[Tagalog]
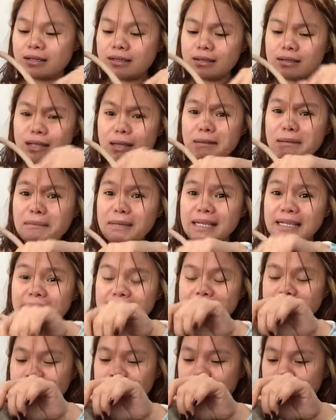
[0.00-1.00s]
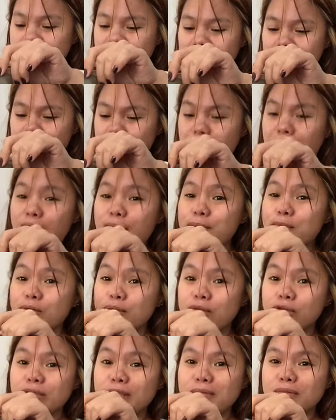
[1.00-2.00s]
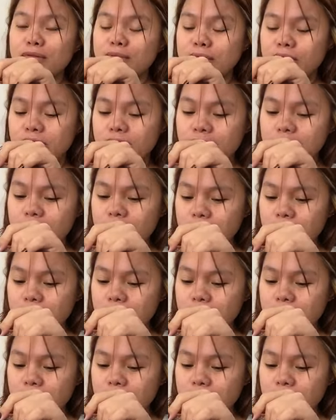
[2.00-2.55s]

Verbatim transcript: Ang daming mailalagay. Mga abobot-abobot.